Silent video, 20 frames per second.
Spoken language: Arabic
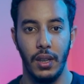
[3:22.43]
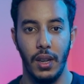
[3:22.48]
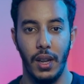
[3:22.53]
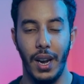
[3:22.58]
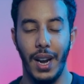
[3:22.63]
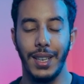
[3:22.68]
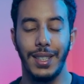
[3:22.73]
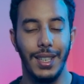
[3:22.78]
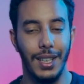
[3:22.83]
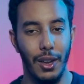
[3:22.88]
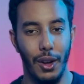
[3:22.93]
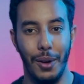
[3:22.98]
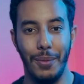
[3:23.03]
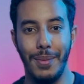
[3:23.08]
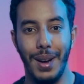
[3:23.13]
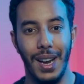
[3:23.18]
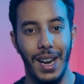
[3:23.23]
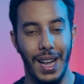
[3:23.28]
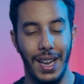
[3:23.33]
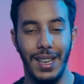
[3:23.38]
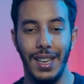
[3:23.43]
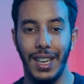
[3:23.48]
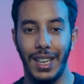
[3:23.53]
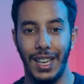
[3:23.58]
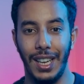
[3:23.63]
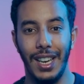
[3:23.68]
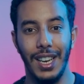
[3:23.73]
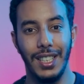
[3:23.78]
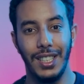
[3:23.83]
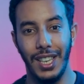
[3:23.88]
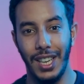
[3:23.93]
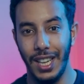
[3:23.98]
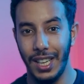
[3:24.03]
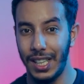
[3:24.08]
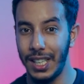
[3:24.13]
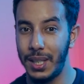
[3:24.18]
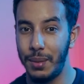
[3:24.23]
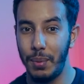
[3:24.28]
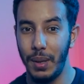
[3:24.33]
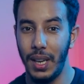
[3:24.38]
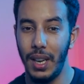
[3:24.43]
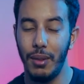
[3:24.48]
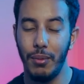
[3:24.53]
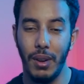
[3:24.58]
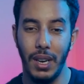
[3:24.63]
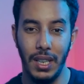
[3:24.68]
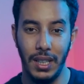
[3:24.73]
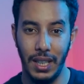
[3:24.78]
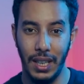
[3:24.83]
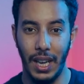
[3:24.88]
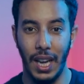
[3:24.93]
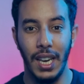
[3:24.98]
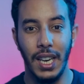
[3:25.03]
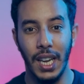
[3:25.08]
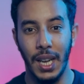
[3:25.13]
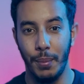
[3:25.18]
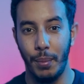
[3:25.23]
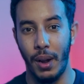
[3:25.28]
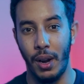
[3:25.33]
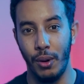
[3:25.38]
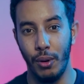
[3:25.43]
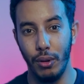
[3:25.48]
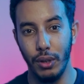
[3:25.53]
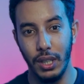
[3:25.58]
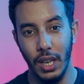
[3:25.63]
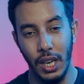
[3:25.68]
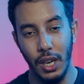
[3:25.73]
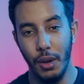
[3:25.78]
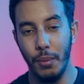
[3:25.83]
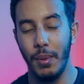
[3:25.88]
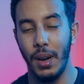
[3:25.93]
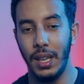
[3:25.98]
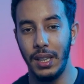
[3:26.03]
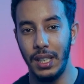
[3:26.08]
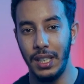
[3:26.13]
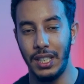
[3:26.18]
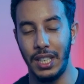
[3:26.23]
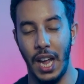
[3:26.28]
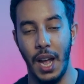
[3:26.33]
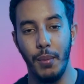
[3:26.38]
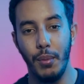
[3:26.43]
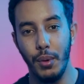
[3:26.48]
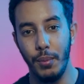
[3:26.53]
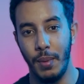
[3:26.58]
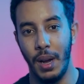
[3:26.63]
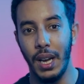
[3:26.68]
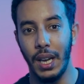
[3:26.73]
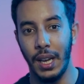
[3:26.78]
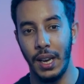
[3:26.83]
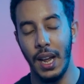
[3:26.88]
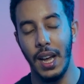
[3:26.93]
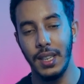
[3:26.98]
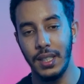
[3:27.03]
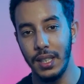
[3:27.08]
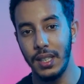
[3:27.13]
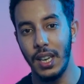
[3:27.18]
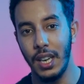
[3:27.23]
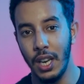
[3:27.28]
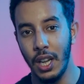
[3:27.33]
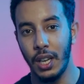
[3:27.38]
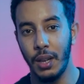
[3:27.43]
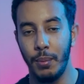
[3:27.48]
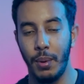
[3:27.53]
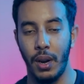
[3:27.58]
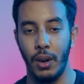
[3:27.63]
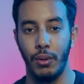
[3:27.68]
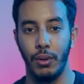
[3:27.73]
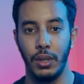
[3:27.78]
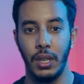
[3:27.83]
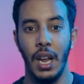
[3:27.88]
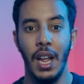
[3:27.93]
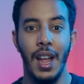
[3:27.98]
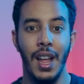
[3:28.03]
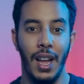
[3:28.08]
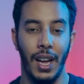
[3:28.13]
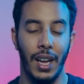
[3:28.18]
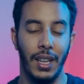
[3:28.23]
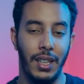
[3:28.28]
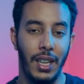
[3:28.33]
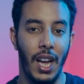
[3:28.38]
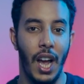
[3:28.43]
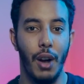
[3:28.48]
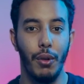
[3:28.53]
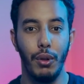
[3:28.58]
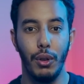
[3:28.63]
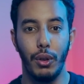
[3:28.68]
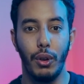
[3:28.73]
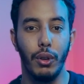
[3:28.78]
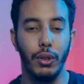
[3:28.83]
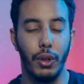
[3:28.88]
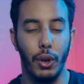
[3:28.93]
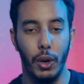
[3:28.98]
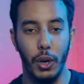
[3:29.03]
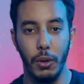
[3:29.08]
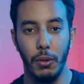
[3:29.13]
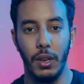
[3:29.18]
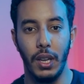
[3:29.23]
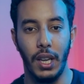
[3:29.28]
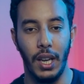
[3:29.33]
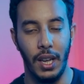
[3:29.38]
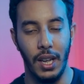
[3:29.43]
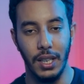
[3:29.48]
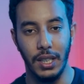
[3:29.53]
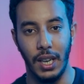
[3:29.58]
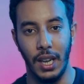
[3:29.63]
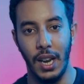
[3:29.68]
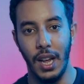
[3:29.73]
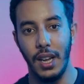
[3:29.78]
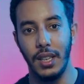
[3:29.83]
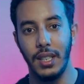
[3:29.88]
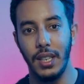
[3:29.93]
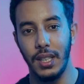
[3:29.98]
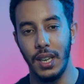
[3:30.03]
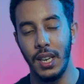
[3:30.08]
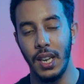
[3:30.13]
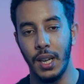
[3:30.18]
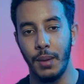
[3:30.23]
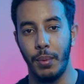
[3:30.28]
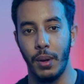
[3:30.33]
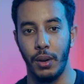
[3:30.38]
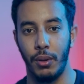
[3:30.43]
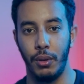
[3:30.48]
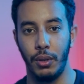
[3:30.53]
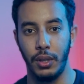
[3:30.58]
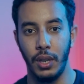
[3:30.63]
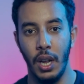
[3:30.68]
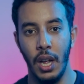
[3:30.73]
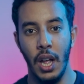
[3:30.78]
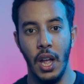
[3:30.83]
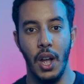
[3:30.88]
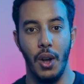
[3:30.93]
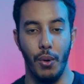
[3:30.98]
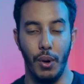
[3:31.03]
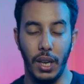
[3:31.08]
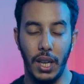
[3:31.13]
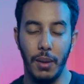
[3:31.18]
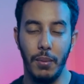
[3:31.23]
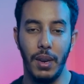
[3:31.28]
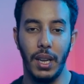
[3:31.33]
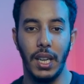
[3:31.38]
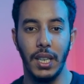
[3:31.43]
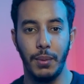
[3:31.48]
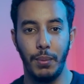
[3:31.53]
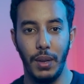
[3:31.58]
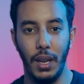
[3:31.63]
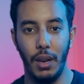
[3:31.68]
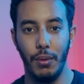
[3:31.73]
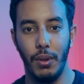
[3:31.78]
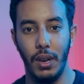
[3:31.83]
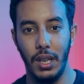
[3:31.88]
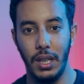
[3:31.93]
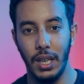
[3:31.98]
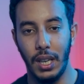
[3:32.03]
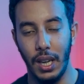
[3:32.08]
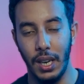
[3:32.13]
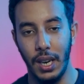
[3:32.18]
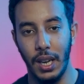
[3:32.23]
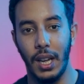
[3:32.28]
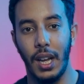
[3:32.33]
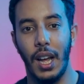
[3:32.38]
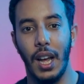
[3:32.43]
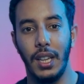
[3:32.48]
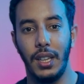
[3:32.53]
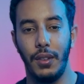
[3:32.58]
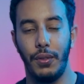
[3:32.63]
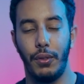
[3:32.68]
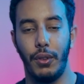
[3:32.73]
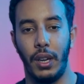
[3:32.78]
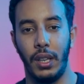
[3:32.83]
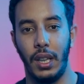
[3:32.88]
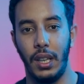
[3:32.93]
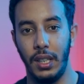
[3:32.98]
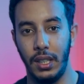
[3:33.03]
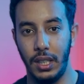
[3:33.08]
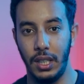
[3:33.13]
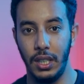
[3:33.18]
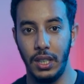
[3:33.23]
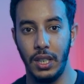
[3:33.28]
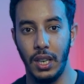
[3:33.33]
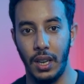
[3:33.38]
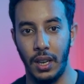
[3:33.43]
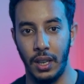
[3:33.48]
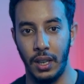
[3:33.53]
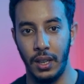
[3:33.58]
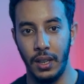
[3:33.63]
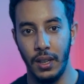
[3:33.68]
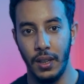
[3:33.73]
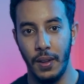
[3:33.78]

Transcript: راه سي نورمال انك الا انت كتبين لوالديك انك برهوش انهم غادي يتعاملوا معك على اساس انك برهوش غادي يحاولوا يكونترولوا لك حياتك على اساس انك برهوش ولكن ملي كتبين لوالديك انك غادي في واحد الاتجاه